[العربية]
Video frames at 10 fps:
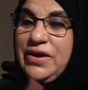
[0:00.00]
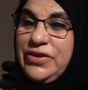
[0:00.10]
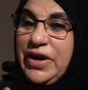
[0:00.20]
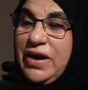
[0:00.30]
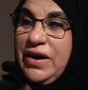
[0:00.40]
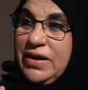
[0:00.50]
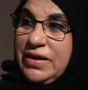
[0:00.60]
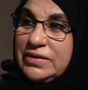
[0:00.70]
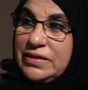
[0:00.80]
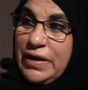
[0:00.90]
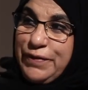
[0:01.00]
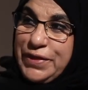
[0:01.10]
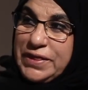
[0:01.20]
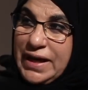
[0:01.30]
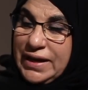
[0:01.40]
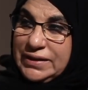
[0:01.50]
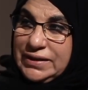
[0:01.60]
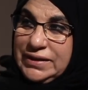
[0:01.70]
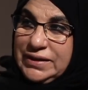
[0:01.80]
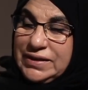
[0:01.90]
يقع على الطرف
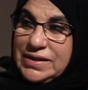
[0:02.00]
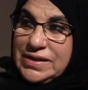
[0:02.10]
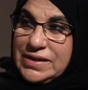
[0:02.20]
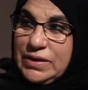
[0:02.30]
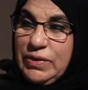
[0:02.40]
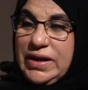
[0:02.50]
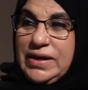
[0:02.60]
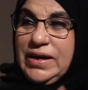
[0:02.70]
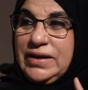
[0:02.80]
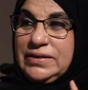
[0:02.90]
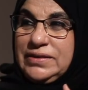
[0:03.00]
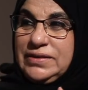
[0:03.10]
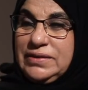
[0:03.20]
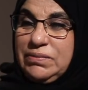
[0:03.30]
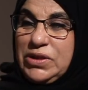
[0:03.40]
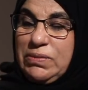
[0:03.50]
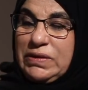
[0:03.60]
الثاني سواء كان مثل ما